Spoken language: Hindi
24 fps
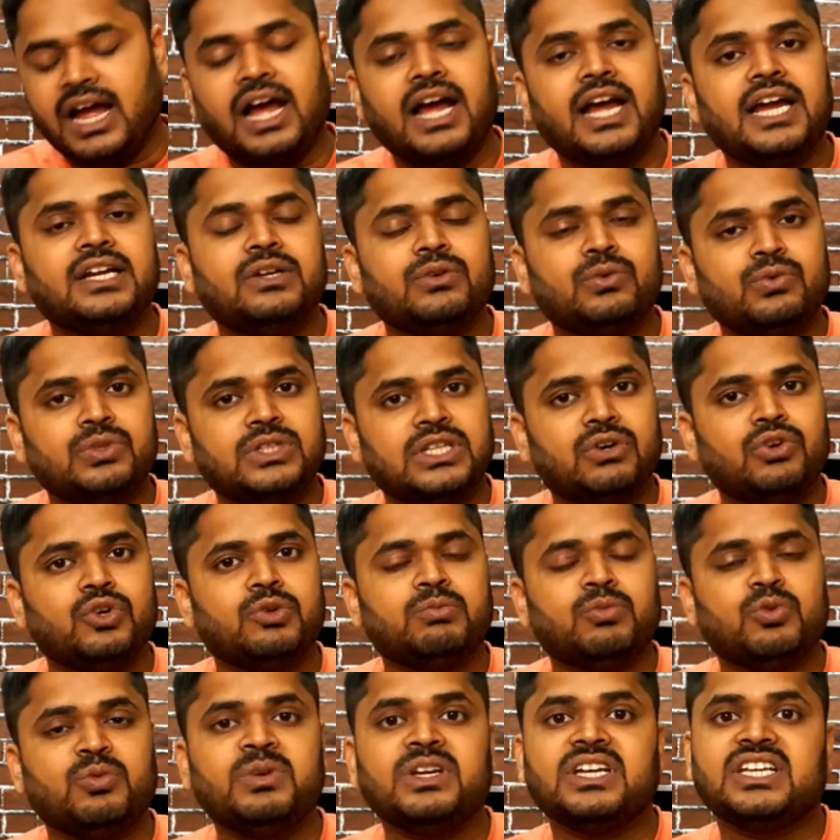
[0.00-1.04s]
हाइड
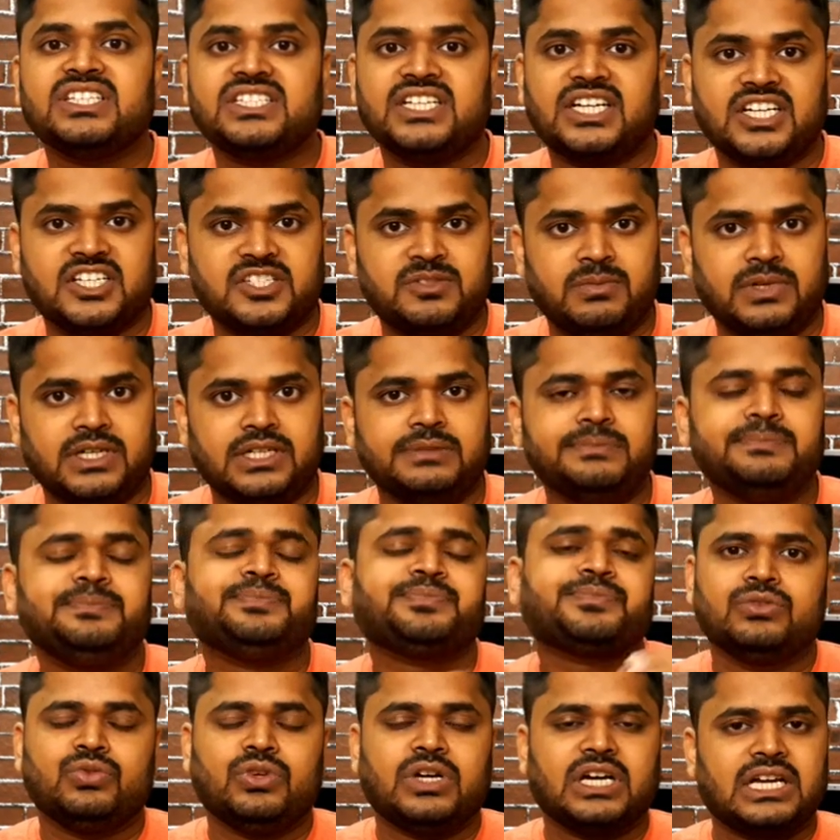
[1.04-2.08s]
विदाउट मूविंग स्टेटस बार
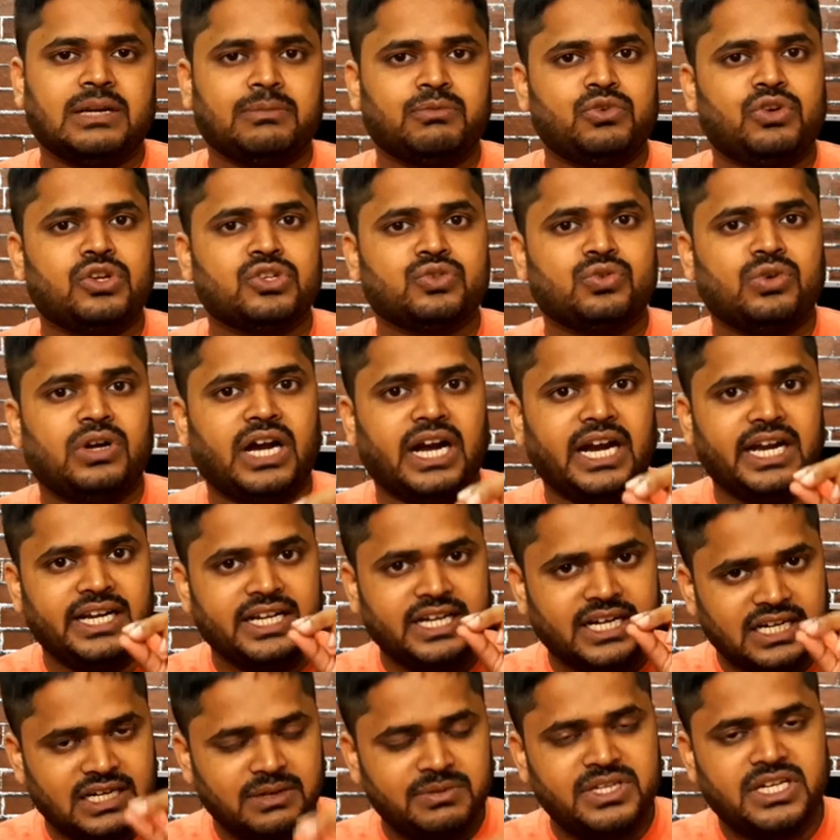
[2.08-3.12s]
तो अगर आप नॉच को
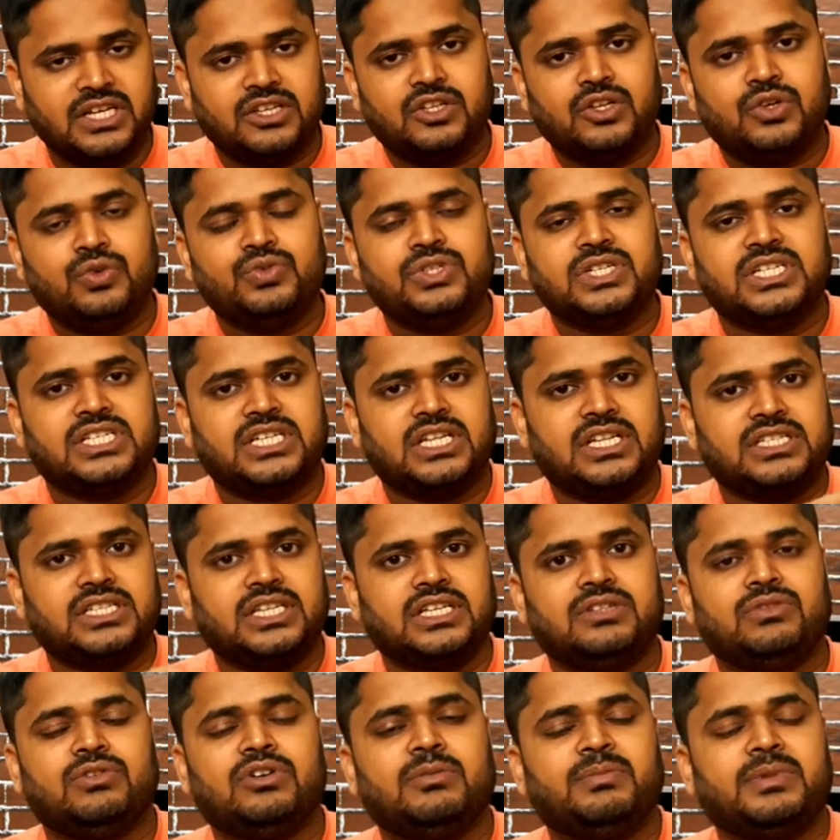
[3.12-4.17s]
हाइड करना भी चाहते हो और उसी के साथ
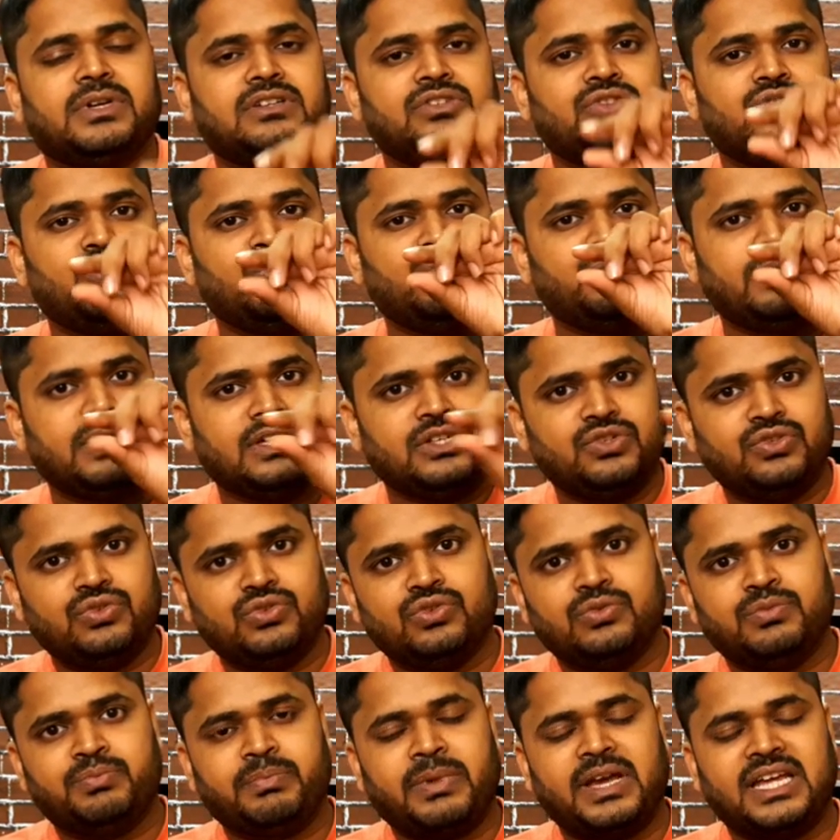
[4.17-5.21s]
साथ आप जो ऊपर
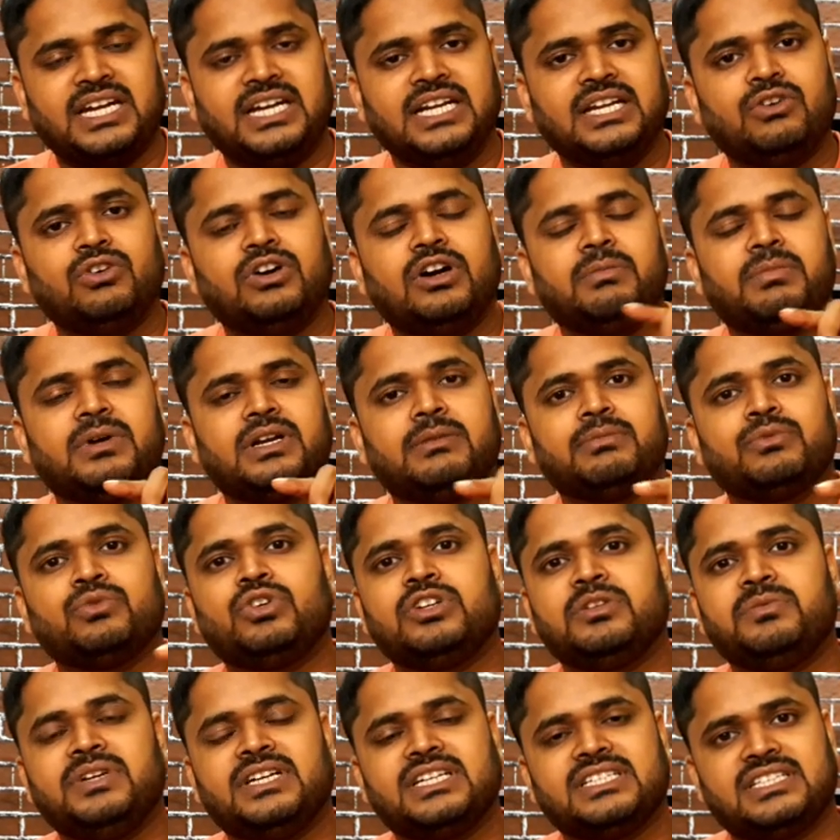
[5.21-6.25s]
जो पैनल है वहाँ पर आप
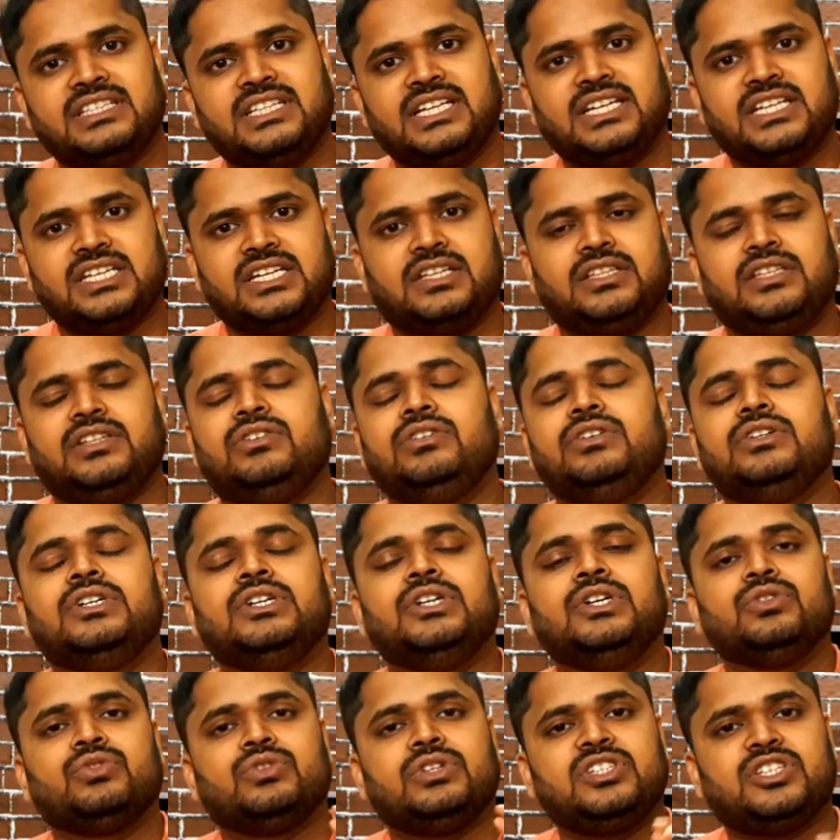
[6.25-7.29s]
नोटिफिकेशन देखना चाहते हो
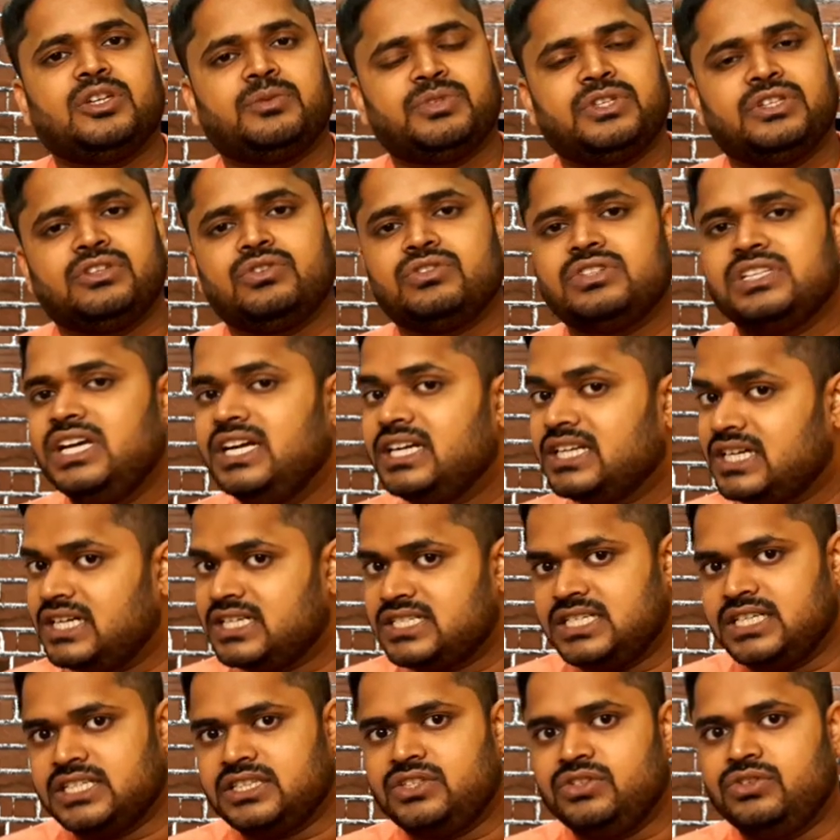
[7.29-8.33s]
तो इस ऑप्शन को सिलेक्ट
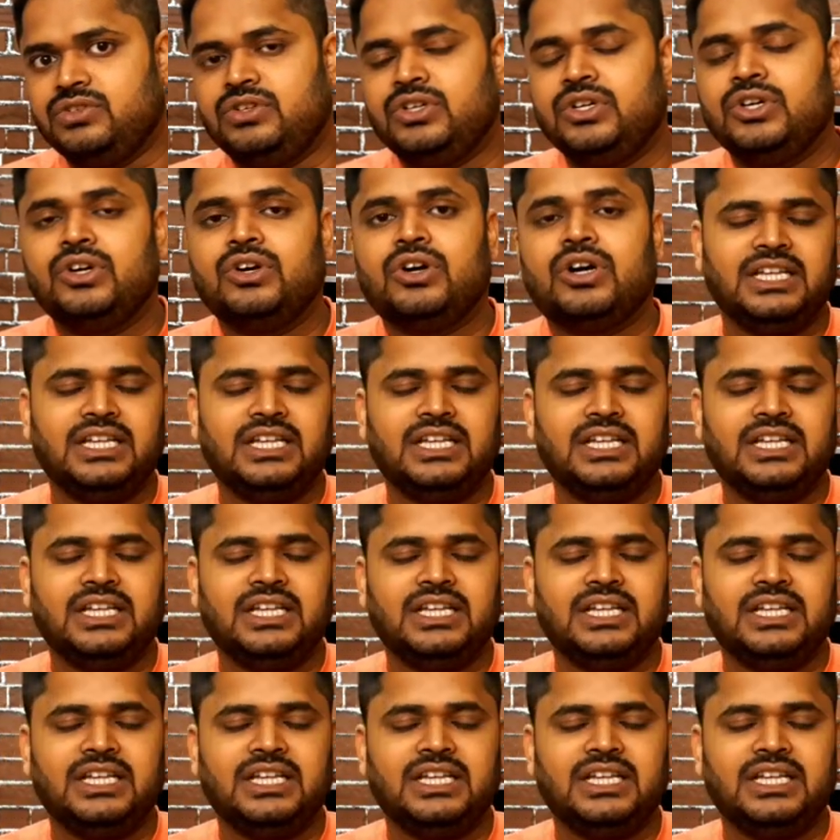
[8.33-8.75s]
कर सकते हो